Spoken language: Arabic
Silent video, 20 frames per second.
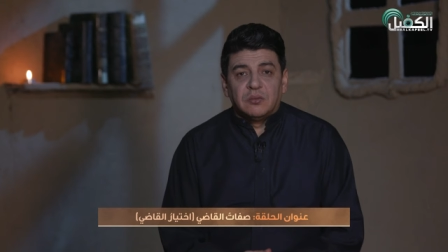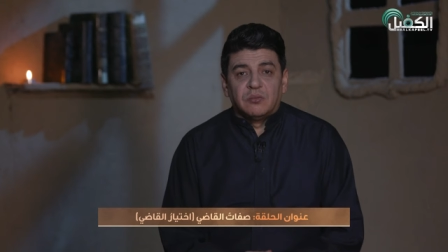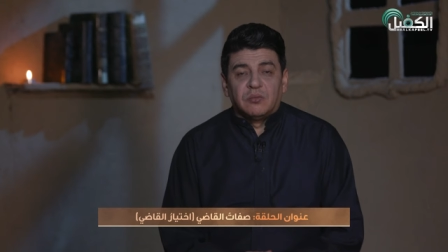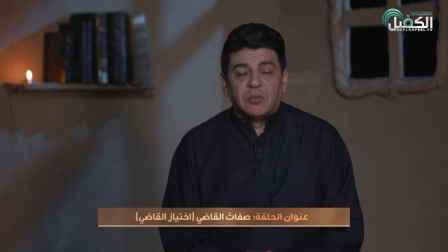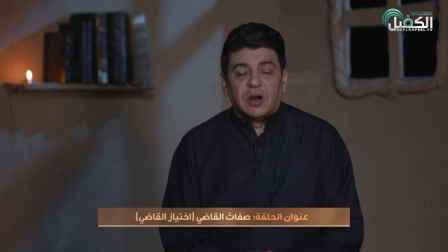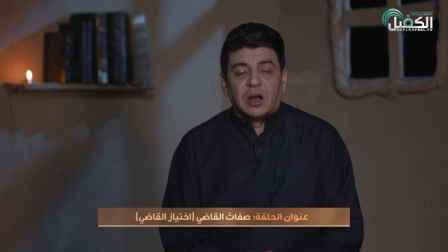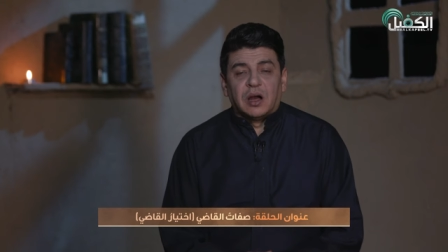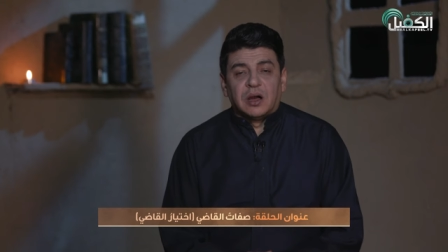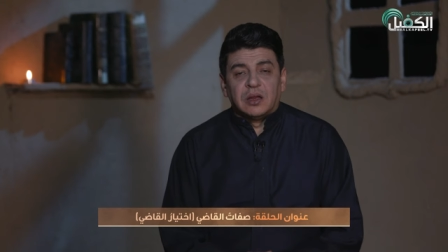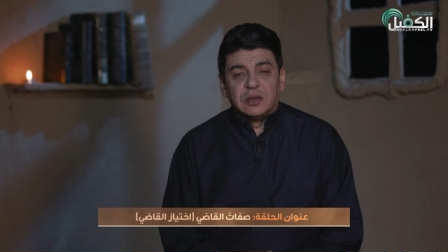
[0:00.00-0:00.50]

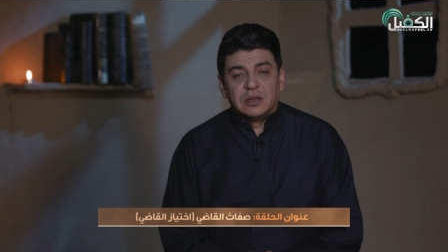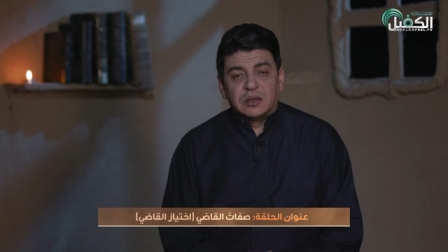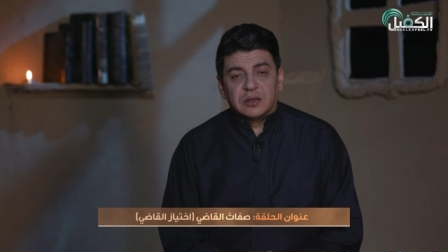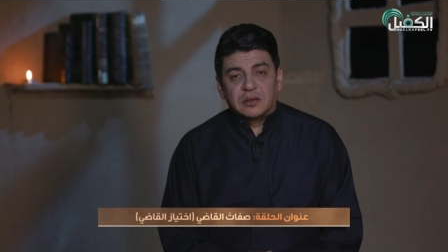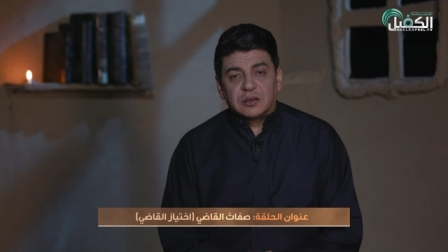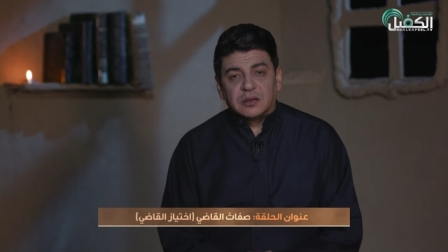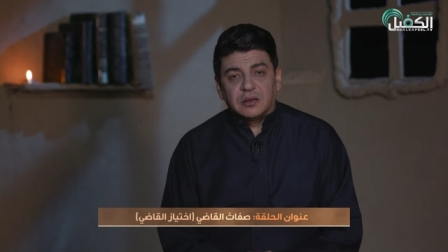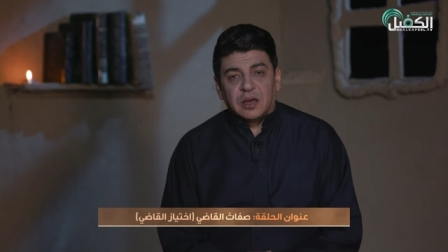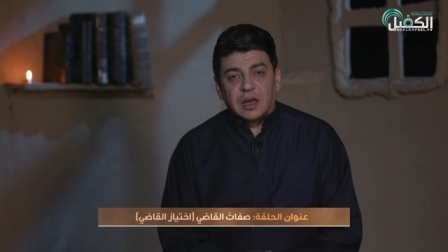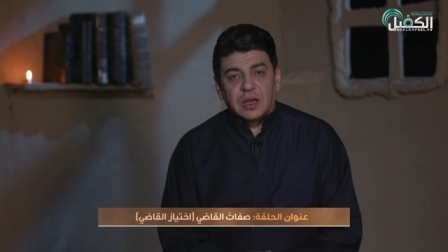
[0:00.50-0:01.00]

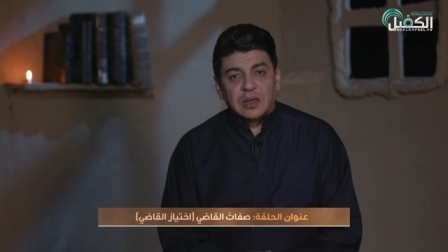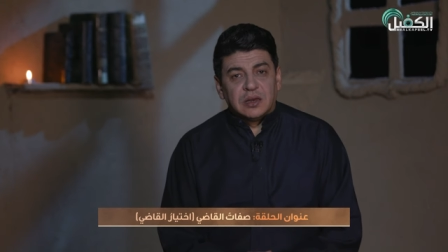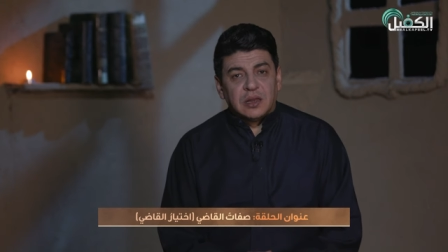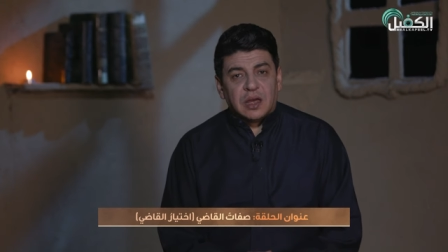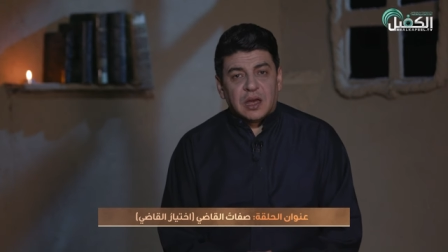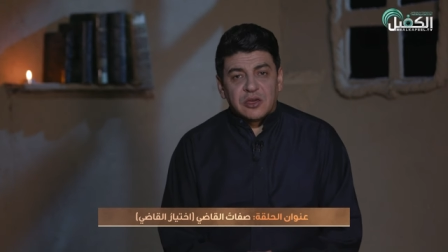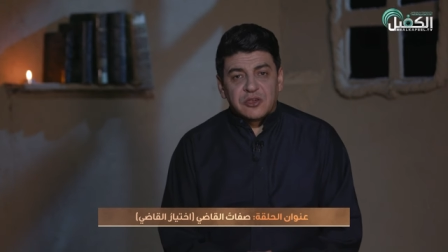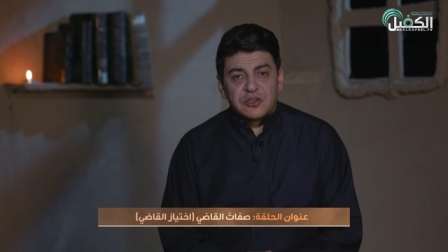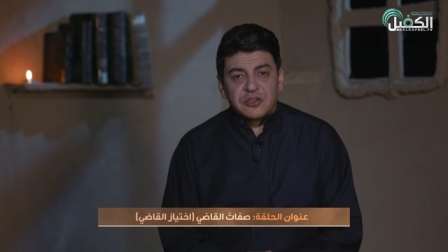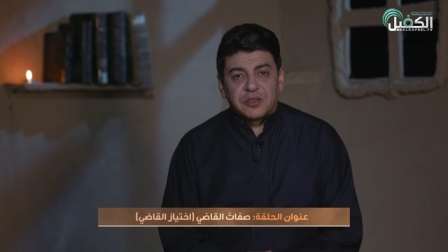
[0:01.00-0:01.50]
مالك
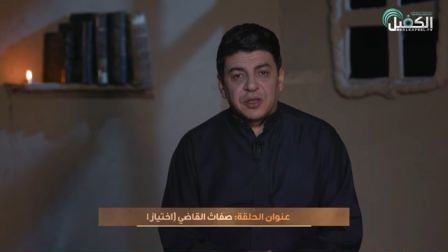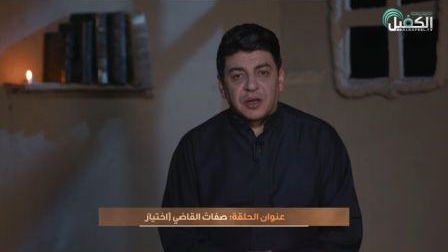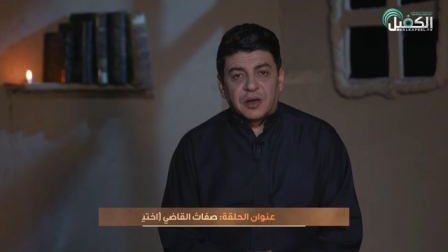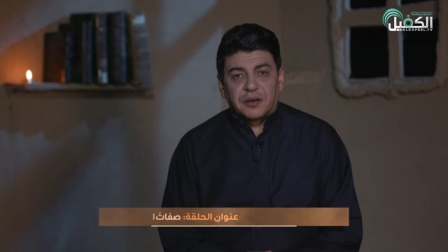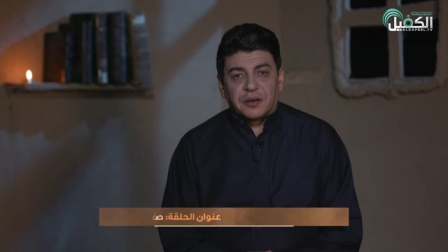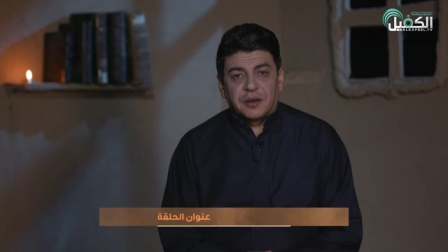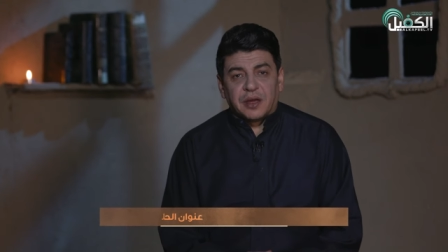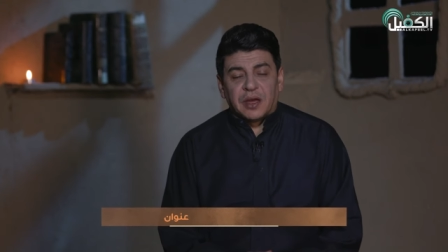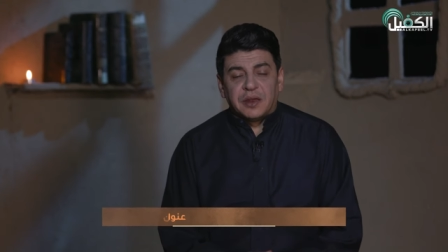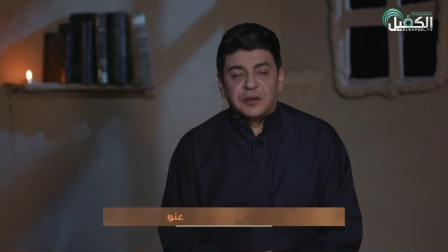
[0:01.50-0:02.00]

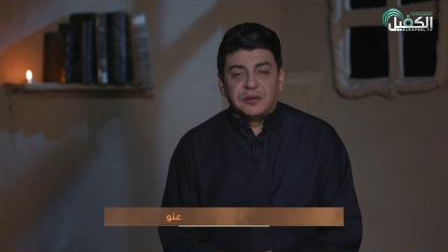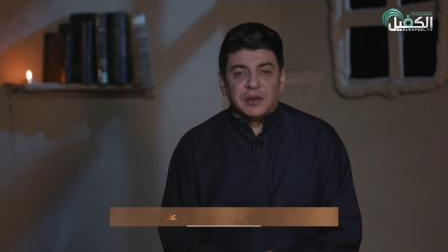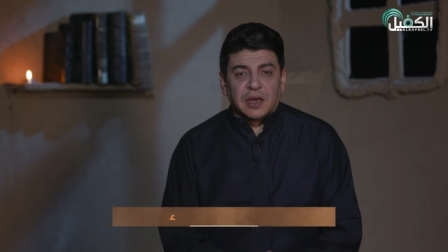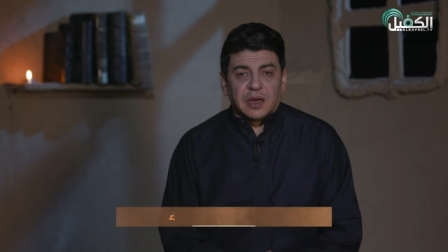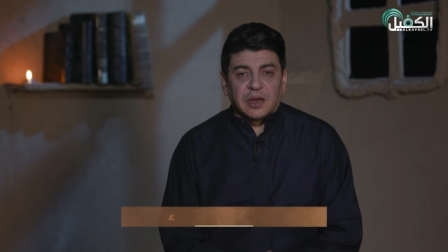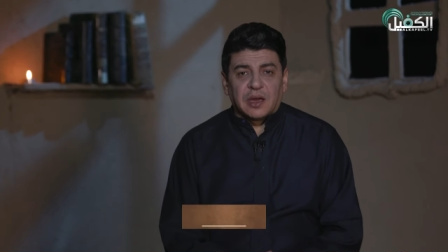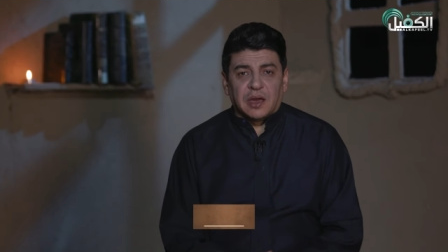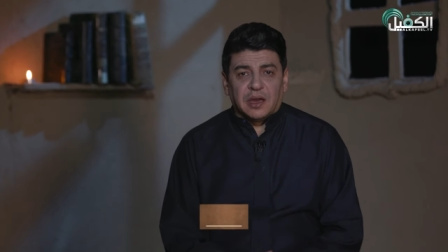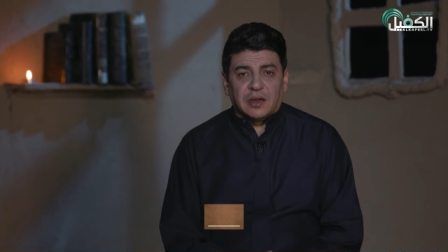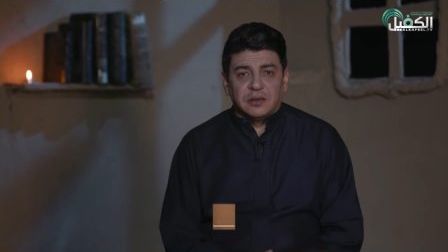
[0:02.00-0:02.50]
الأشتر
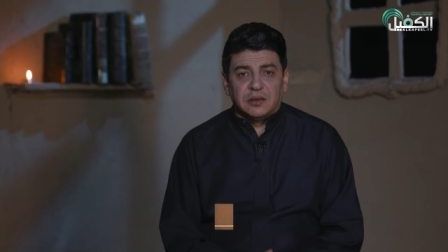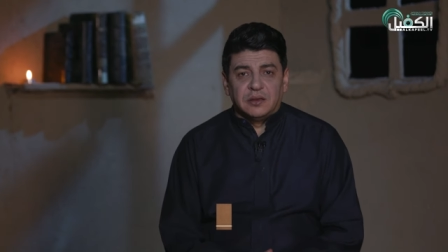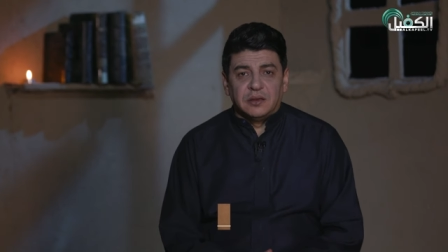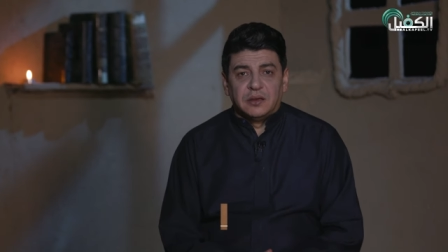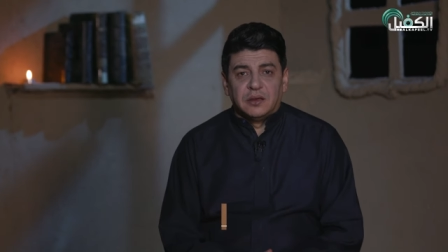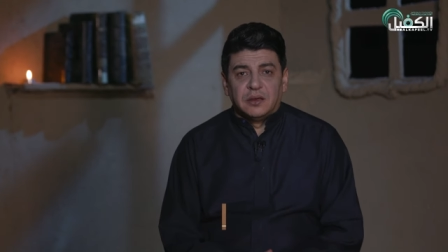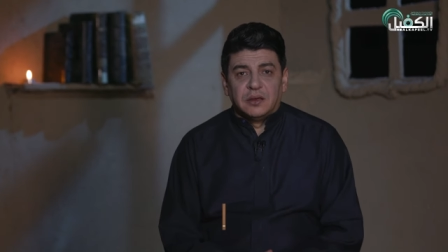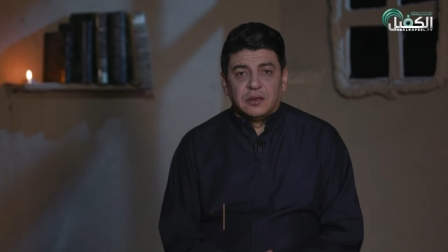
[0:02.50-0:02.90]
النخعي